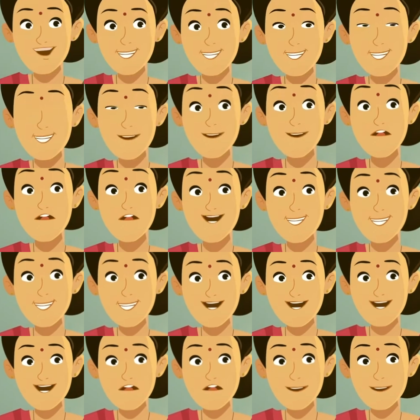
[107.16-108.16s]
ఏం
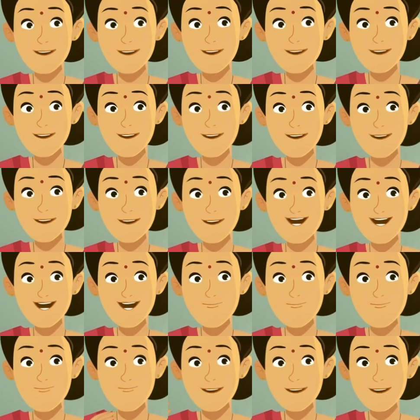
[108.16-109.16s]
భయపడకమ్మా
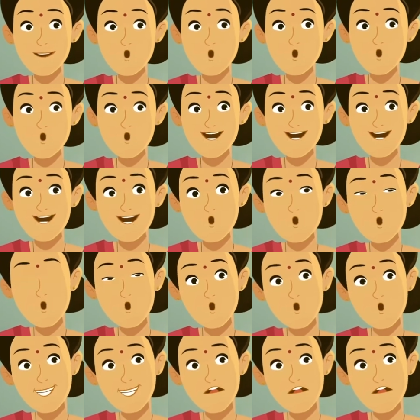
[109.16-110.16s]
ఇక్కడ నేను ఒకదాన్నే
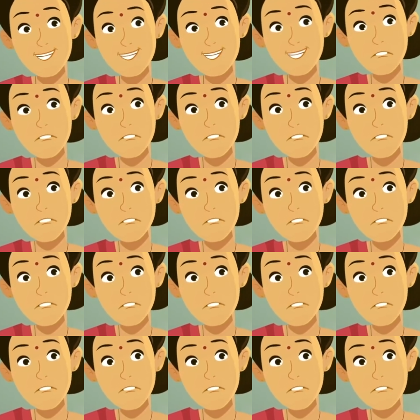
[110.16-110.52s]
ఉన్నాను కాబట్టి